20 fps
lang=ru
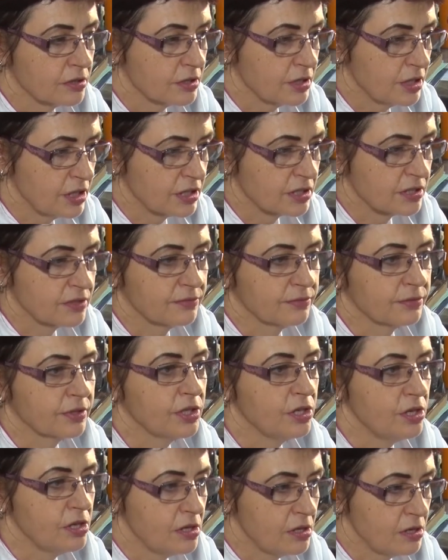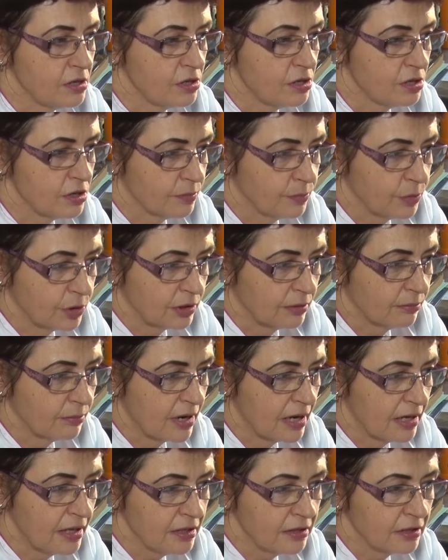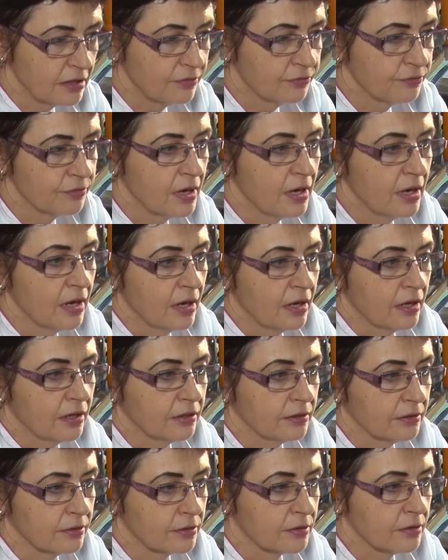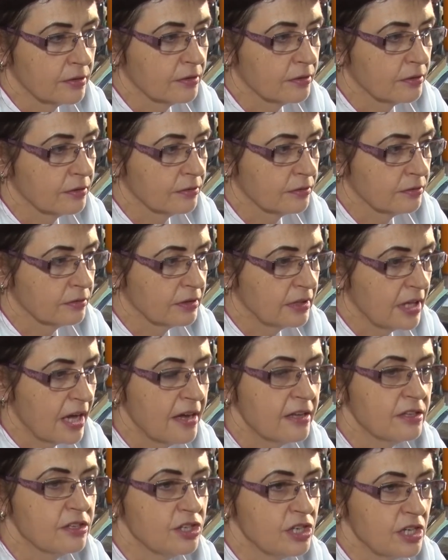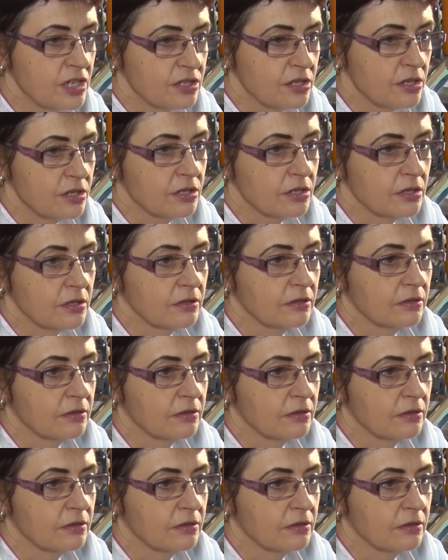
средств и их метаболитов э, на 10